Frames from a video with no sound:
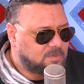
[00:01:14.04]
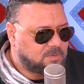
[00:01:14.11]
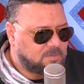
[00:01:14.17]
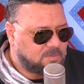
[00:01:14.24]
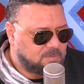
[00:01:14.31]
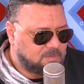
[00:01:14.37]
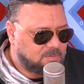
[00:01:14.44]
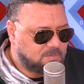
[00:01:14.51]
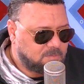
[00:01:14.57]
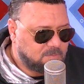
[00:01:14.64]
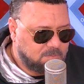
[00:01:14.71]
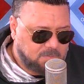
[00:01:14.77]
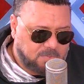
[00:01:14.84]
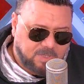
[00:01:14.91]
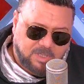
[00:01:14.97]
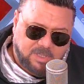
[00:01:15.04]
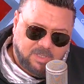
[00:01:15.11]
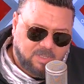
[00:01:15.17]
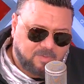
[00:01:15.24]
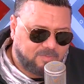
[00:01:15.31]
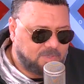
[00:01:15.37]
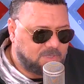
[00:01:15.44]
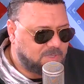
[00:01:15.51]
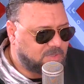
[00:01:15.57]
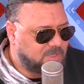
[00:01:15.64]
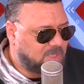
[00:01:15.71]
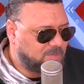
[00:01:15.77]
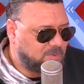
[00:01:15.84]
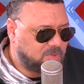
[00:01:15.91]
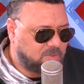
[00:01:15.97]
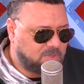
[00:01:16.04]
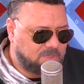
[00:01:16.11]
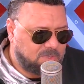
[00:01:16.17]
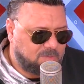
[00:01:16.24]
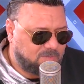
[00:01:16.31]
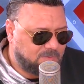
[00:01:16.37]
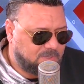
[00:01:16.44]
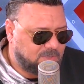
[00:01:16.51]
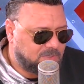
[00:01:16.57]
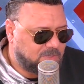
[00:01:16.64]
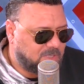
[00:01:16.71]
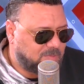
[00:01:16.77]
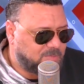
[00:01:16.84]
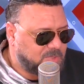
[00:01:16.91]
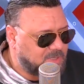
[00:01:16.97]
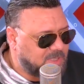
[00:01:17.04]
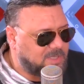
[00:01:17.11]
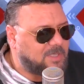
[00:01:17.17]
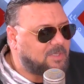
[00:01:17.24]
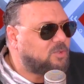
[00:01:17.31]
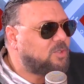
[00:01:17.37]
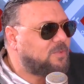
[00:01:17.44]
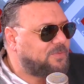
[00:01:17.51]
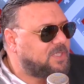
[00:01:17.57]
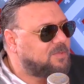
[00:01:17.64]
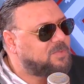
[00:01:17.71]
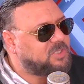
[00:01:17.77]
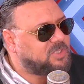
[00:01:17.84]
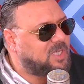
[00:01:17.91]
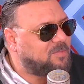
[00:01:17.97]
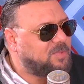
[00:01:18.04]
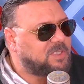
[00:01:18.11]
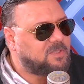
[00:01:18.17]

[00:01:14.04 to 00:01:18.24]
غلطه لا انا فنان شعبي نقعد ديما فنان شعبي اما الفنان كل شيء مش شعبي